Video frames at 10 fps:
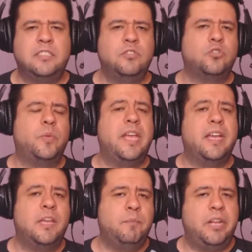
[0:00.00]
casi no subía
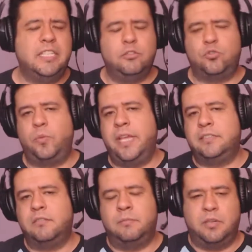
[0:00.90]
gameplays, lo subía
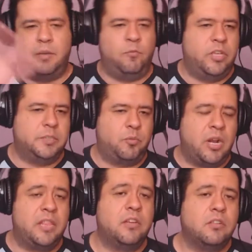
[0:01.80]
así como que muy
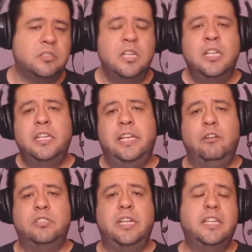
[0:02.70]
esporádicos. Y
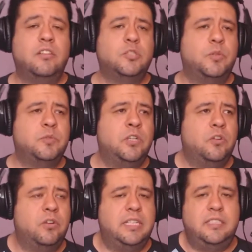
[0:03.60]
los directos, pues bueno,
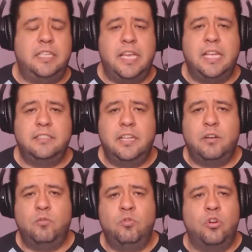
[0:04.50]
creo que si llegué a
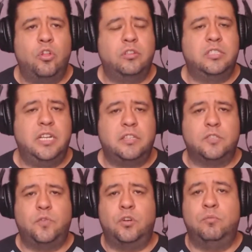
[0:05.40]
hacer uno o dos
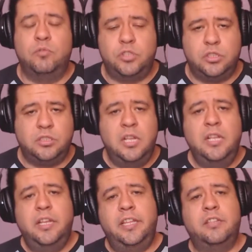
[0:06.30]
directos fueron muchos.
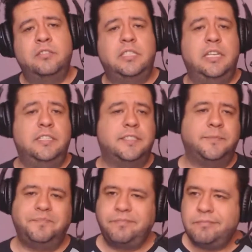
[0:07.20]
Entonces,